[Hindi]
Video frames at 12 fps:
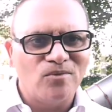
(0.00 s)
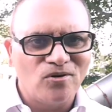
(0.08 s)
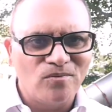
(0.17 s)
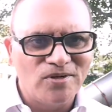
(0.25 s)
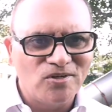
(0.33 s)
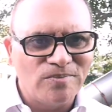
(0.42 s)

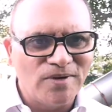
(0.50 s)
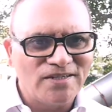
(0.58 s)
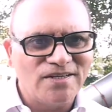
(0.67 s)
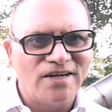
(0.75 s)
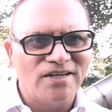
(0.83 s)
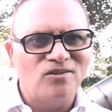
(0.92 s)
मुल्कों में जो
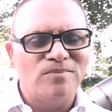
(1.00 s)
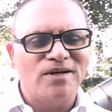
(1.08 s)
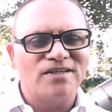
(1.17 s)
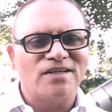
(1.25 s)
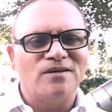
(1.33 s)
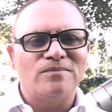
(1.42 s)
पाकिस्तानी जो
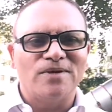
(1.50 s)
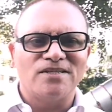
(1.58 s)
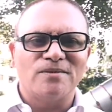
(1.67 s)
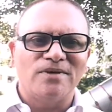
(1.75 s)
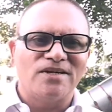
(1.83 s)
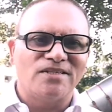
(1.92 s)
पाकिस्तानी
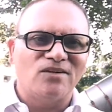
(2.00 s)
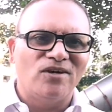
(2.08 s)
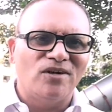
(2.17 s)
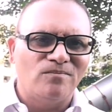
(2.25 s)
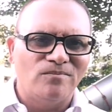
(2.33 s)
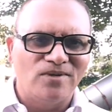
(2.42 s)
पैसा भेजते हैं वो
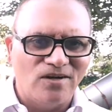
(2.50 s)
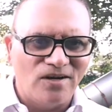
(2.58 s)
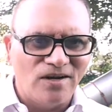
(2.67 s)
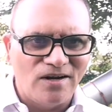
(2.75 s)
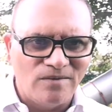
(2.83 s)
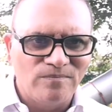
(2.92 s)
इन
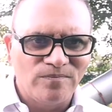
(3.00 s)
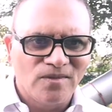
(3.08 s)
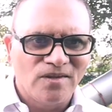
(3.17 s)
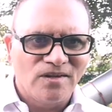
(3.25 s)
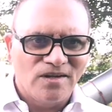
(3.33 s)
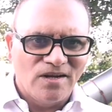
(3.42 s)

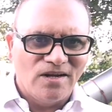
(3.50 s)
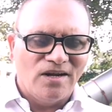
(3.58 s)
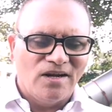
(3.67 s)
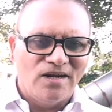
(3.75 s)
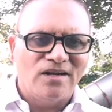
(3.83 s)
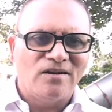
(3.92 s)

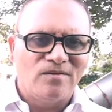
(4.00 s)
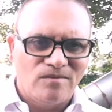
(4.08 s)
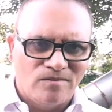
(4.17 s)
इन